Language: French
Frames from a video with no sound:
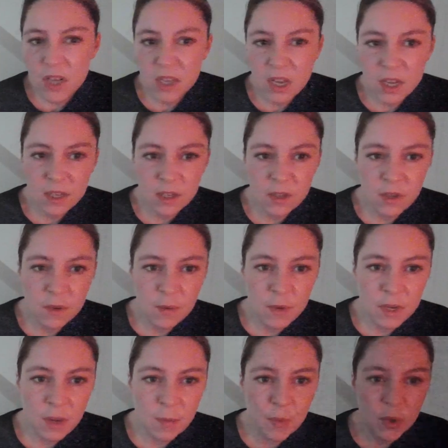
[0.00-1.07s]
ça a été une
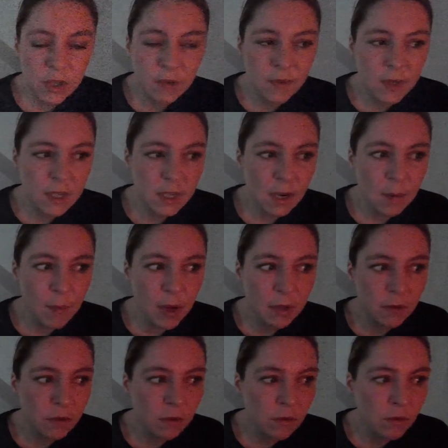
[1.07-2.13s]
semaine un peu difficile
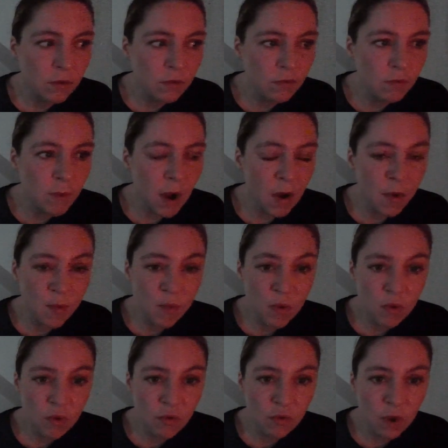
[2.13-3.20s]
parce que du coup, bah, au
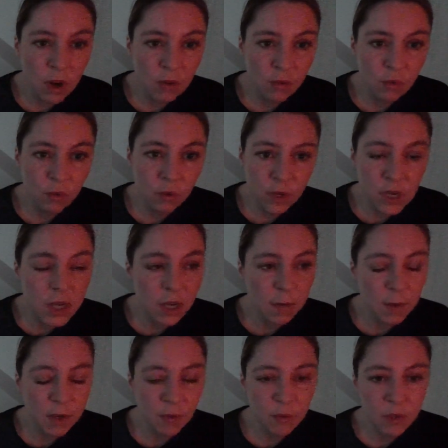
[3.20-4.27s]
boulot, je dois tout donner. J'ai
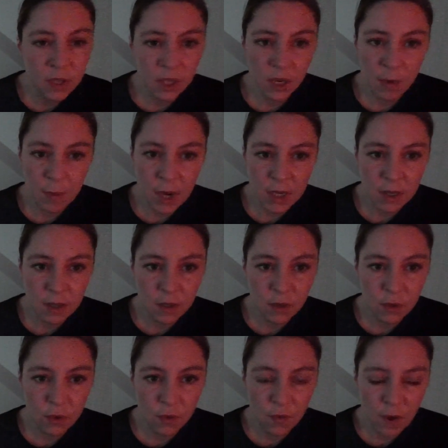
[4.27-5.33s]
l'impression que c'est jamais assez ce
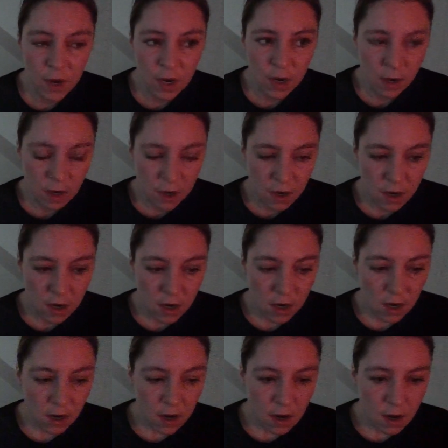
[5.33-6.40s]
que je fais.
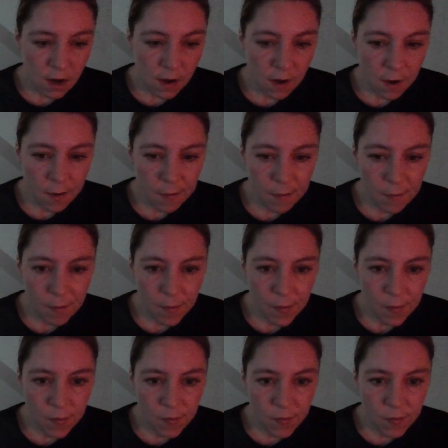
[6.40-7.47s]
Euh,
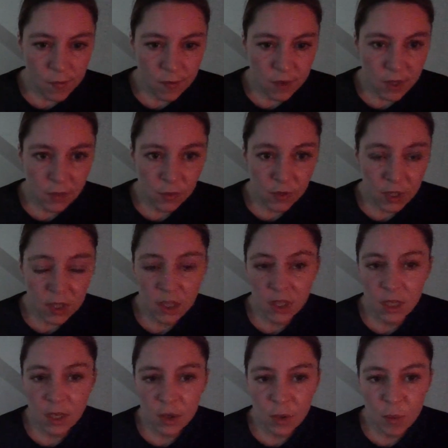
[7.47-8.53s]
ils ont
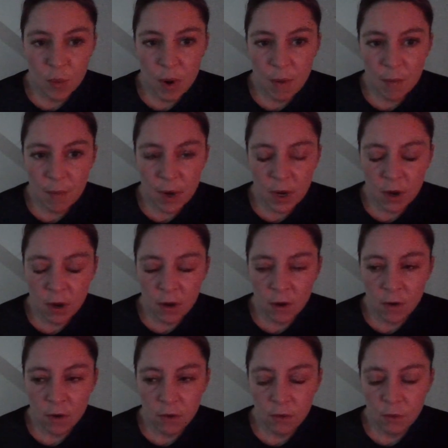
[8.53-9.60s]
décidé de pas
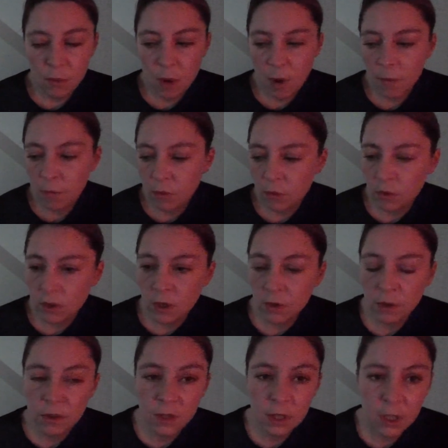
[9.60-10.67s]
de pas me donner
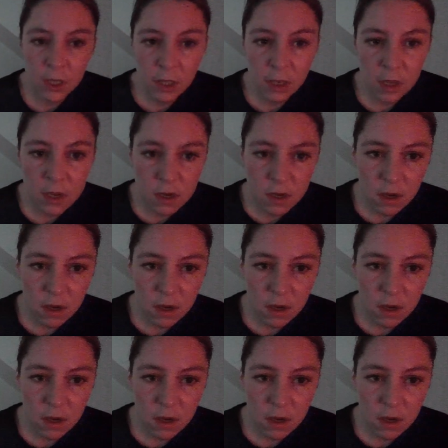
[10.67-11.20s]
un CDI.